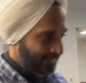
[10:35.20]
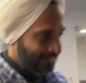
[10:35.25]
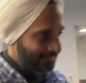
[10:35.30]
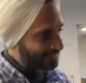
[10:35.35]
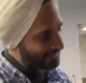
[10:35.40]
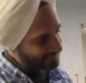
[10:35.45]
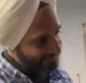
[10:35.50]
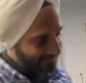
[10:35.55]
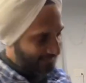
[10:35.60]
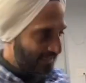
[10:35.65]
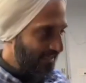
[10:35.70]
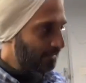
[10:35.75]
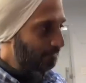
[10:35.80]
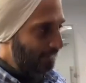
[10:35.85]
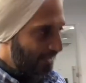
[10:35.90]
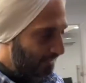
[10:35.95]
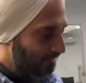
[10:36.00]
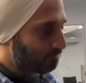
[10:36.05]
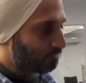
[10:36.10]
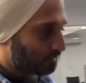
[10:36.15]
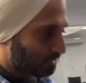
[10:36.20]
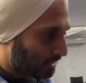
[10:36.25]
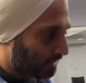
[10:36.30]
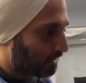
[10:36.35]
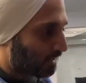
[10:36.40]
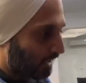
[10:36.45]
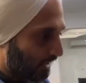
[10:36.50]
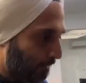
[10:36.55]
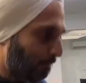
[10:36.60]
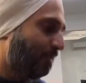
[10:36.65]
देखिए इसके लिए मैं
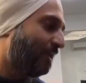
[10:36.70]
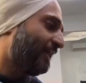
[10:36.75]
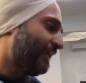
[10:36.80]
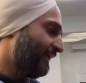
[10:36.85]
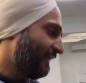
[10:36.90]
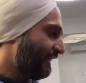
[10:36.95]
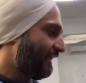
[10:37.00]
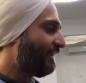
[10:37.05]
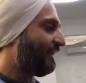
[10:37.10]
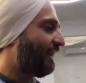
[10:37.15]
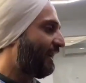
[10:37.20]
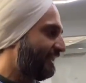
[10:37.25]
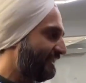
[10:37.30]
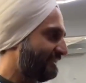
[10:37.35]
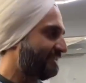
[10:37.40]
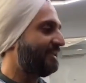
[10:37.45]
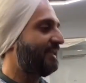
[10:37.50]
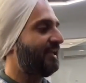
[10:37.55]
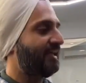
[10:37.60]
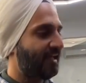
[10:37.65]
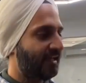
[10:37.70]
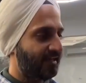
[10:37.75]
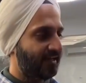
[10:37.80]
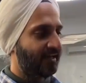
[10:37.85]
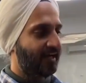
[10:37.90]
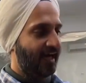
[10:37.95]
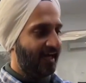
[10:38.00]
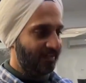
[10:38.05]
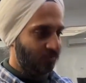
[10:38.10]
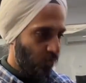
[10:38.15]
हम करेंगे कि हाँ इस तरीके की
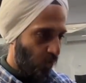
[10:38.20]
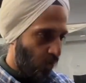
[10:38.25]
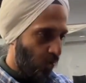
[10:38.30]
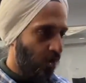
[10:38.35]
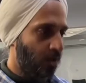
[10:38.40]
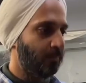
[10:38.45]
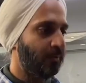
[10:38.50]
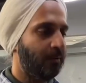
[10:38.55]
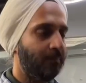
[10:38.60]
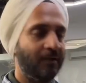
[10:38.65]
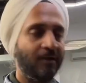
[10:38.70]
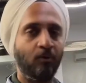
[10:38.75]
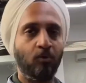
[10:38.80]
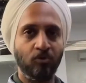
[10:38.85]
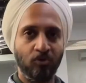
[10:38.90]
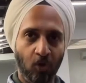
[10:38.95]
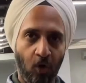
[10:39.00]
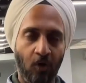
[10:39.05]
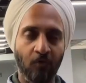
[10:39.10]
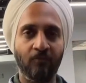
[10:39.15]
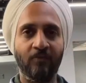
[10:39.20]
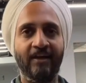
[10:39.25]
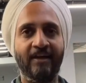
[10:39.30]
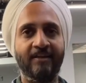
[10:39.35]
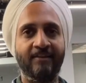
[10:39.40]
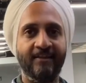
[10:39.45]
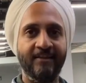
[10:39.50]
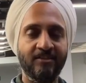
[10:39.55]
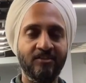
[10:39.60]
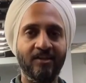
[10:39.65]
कार्स और भी हमने कुछ ऑफलेट
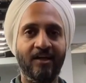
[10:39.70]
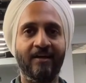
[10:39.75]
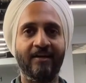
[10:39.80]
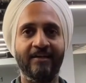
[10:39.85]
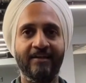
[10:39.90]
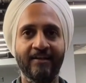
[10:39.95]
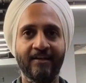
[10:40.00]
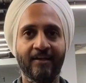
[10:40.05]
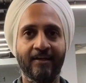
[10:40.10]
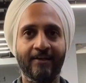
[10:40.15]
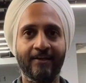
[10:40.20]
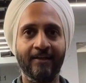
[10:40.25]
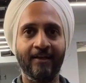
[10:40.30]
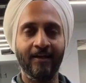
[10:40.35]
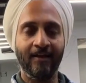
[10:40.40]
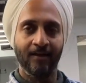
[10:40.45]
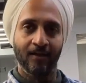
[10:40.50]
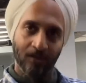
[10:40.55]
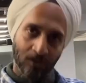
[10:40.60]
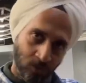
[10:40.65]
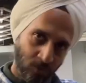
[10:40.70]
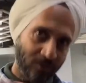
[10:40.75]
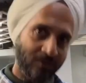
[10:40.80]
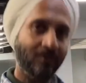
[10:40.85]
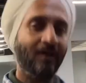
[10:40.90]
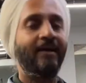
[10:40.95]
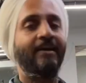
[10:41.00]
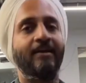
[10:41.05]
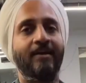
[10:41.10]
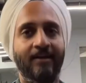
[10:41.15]
तीन चार रेडी करी हैं तो
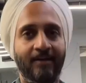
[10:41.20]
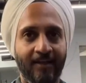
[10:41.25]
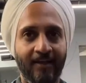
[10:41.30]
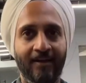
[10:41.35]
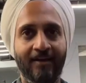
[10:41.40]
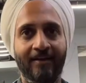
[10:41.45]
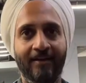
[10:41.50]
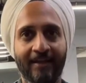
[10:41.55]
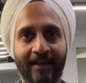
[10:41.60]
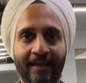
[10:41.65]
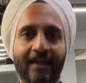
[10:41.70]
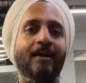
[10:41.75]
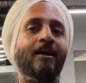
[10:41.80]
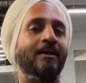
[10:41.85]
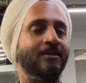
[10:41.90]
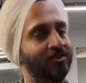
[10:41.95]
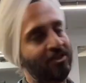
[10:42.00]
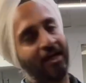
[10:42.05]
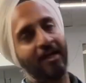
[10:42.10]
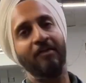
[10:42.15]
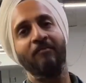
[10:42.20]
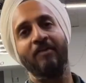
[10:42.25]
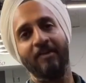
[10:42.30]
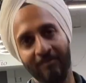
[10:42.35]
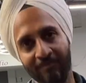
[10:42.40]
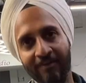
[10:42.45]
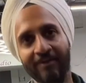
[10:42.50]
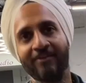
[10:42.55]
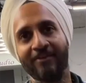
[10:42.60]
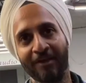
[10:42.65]
सारी इकट्ठे करके एक अच्छा इवेंट
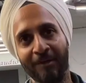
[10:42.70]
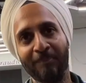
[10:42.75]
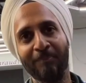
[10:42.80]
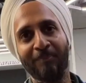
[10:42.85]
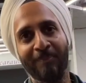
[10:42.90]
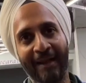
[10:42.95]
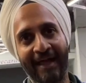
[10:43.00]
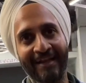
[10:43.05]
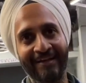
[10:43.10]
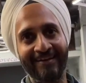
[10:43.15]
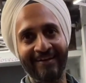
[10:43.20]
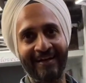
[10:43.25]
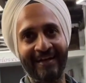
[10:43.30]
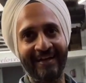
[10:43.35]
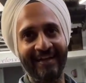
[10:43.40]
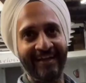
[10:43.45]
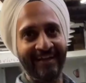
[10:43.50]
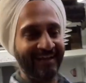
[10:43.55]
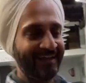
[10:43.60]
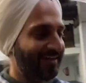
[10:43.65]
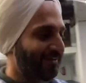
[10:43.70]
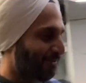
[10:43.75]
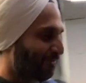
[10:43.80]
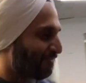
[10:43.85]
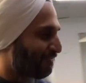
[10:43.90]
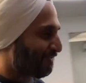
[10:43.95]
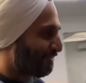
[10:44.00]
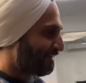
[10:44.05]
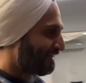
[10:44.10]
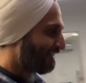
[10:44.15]
फिर से हम प्लान कर रहे हैं भाई
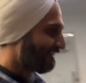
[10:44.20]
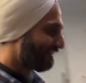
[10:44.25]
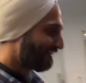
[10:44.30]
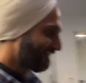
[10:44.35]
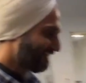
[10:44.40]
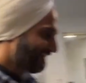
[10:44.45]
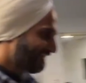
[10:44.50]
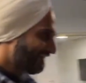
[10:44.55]
साहब मज़ा आ गया